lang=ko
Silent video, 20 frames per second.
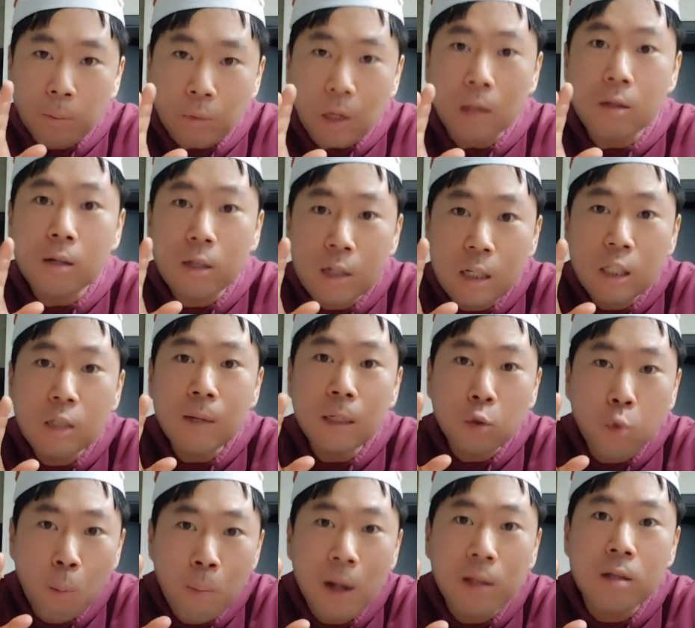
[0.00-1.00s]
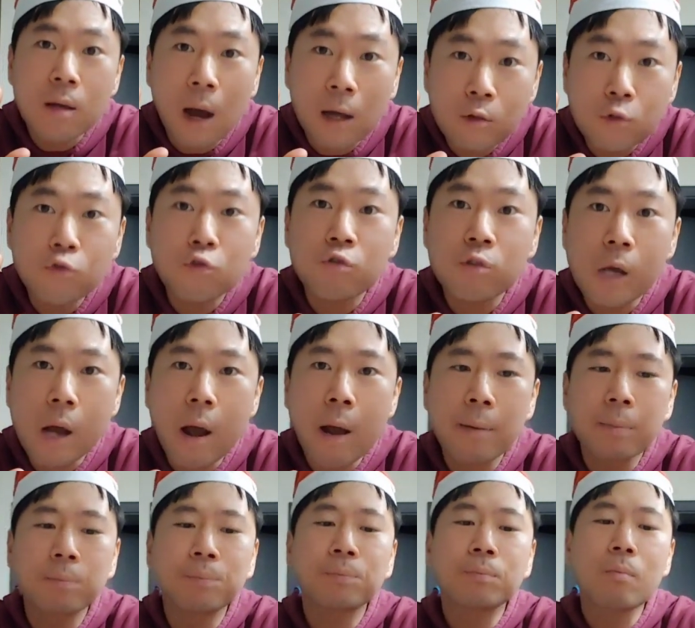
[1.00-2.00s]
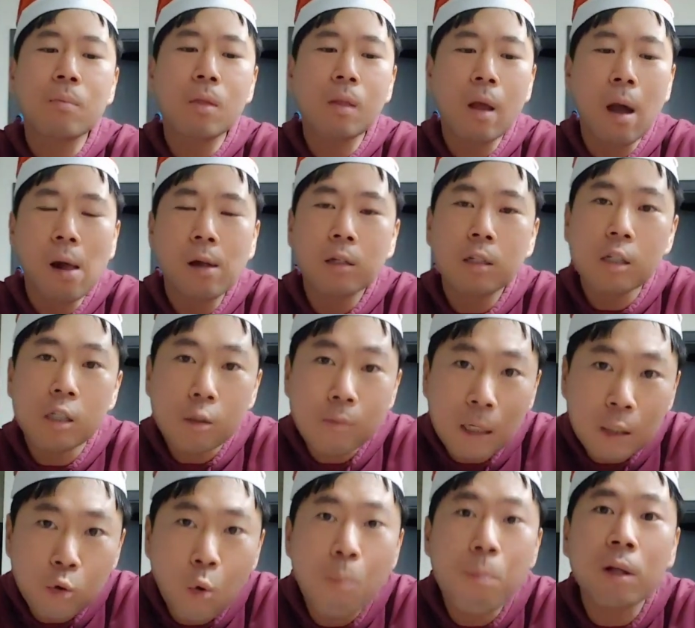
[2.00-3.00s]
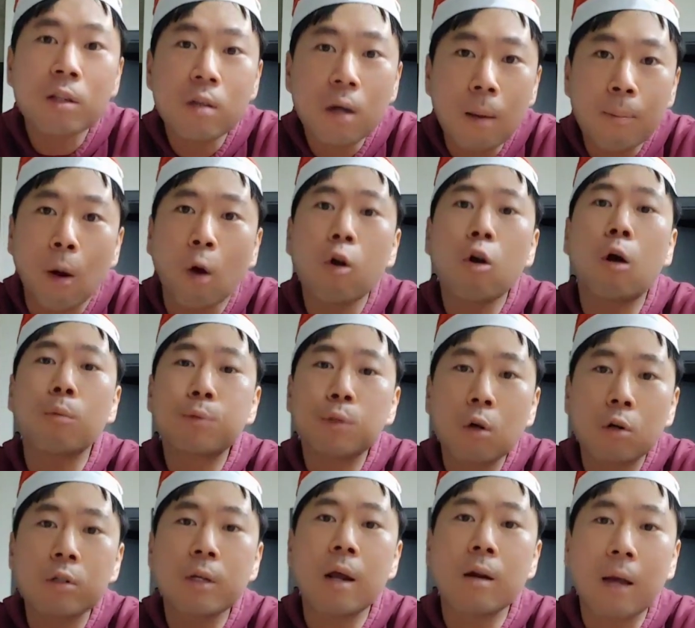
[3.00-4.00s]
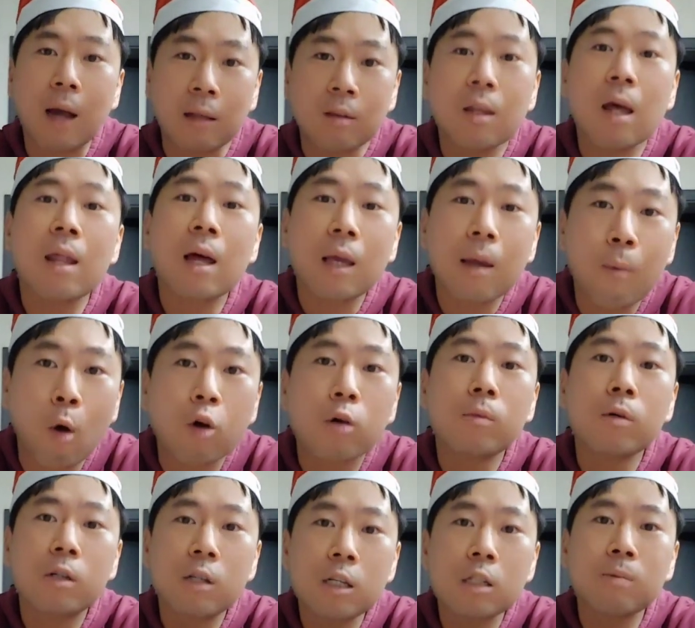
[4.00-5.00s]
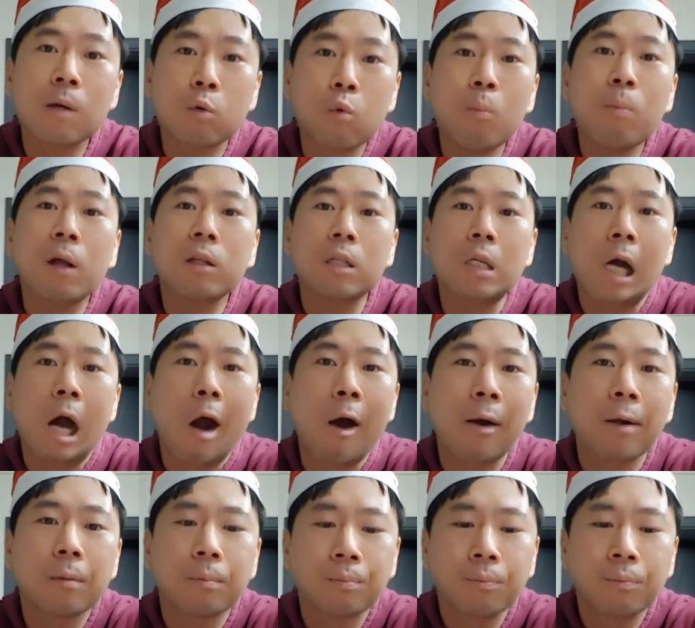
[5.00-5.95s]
다들 크리스마스 홈파티 하는 중이야? 크리스마스 홈파티가 별거 없어. 그냥 간단하게 먹으면 크리스마스 홈파티야.